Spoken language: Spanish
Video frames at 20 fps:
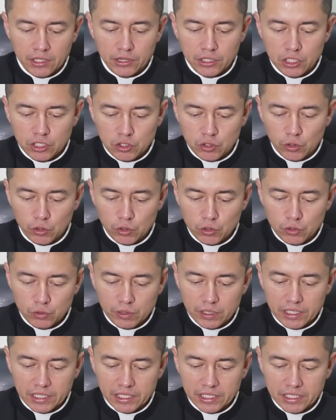
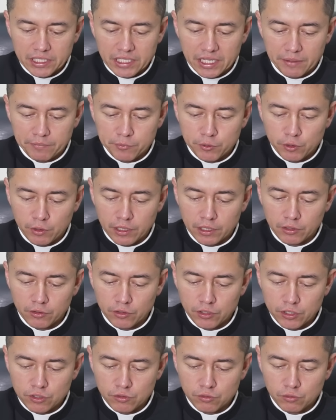Dichoso el que está
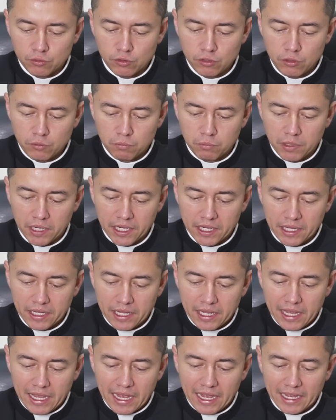absuelto de su culpa,
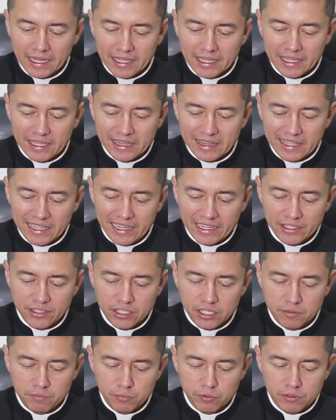a quien le han
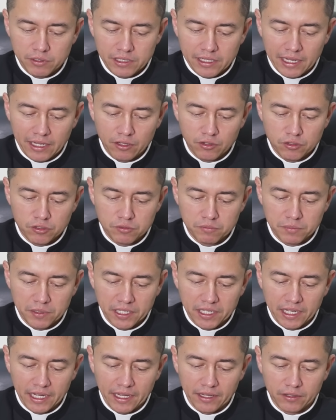sepultado su
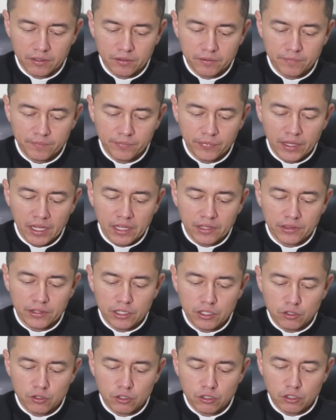pecado.
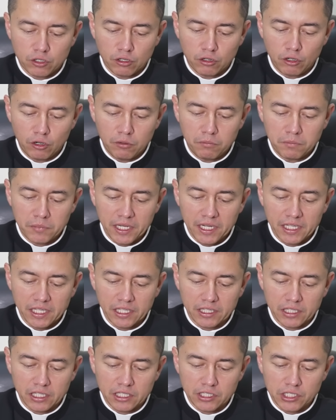Dichoso el hombre a
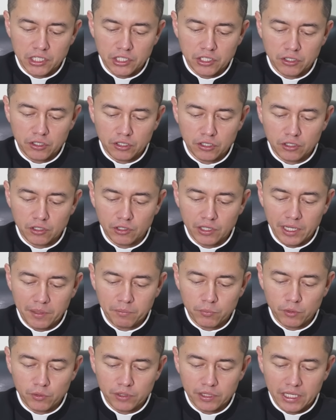quien el Señor no le
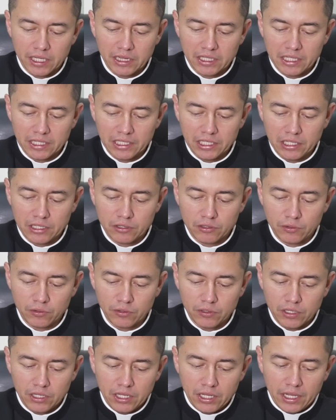apunta el
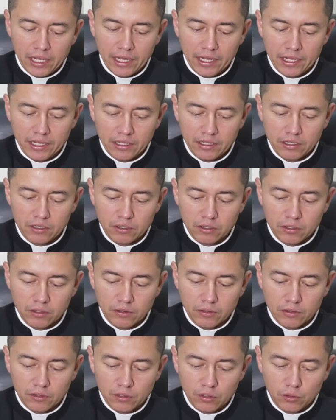delito, en
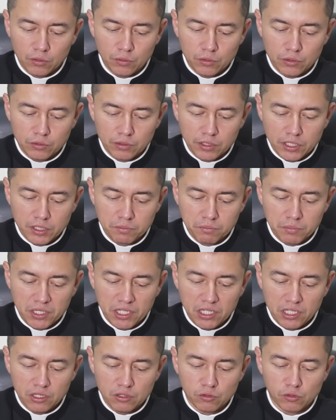cuyo
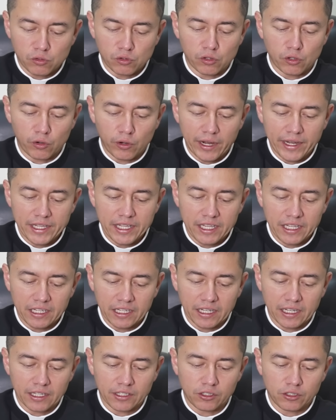espíritu no hay
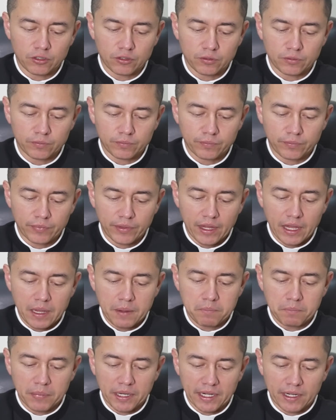engaño.
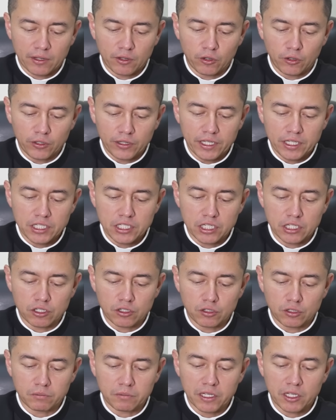Perdona,
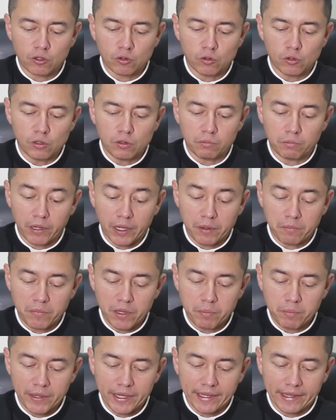Señor, mi culpa y
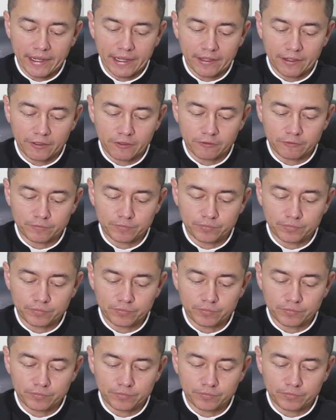mi pecado.